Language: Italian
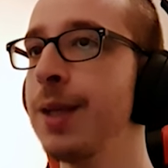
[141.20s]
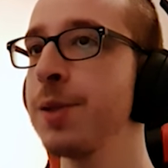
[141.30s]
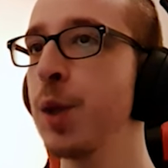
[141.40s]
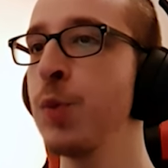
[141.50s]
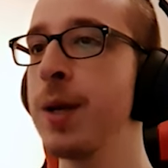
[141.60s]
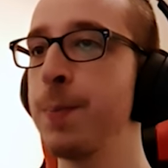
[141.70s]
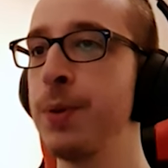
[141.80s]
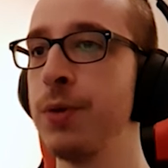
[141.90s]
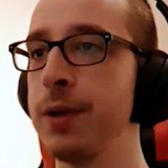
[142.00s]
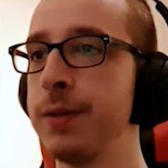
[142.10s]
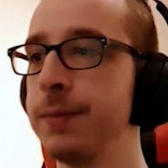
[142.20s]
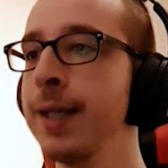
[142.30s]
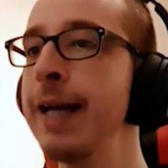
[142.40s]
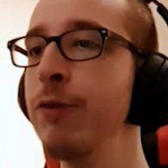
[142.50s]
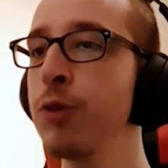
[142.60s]
Sei un campione.
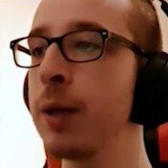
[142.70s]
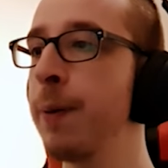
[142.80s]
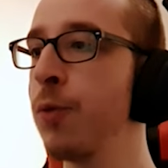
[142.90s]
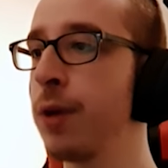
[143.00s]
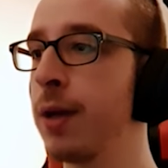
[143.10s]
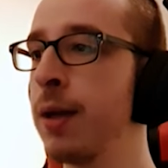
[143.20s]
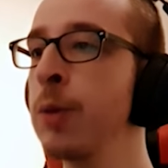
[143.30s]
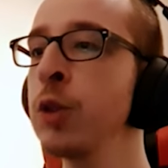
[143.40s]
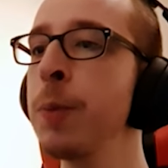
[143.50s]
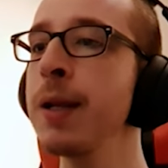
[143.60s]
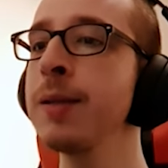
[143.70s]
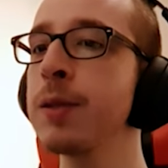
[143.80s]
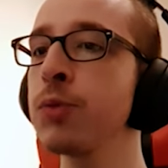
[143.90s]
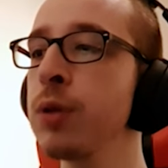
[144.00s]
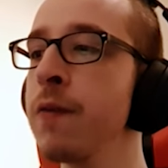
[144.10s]
Cavolo che paura. A quanto pare
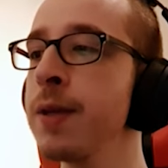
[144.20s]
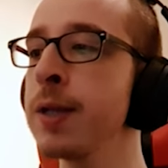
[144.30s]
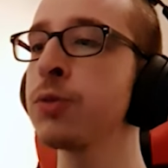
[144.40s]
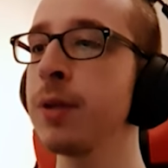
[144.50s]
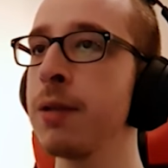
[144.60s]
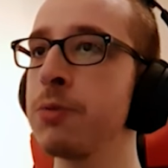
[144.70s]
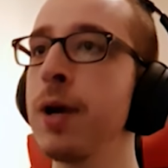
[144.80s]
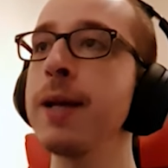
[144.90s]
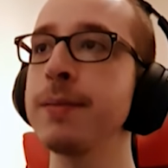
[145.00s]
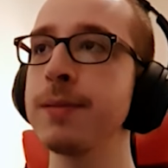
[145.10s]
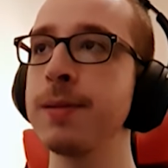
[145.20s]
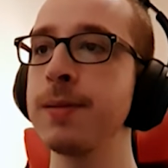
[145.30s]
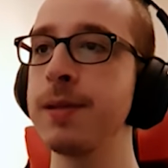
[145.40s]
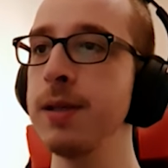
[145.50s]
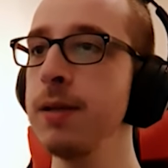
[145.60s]
l'interruttore verde contro la gru. Eh,
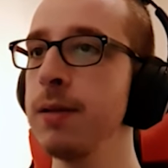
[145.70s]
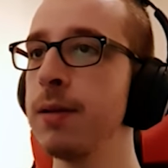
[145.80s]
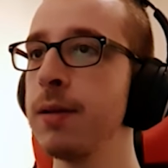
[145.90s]
sì?